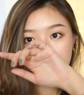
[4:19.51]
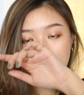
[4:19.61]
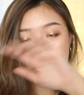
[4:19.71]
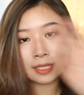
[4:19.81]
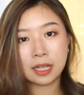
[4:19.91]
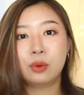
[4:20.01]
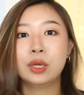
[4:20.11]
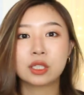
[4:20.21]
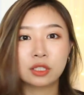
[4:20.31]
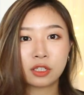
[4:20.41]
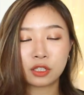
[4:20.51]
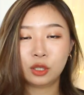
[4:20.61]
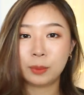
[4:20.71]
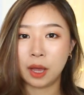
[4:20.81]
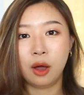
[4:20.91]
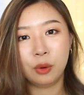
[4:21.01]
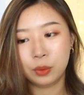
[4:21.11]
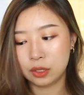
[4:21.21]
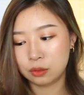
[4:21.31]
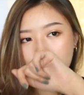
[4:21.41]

它的香味真的是特别好闻，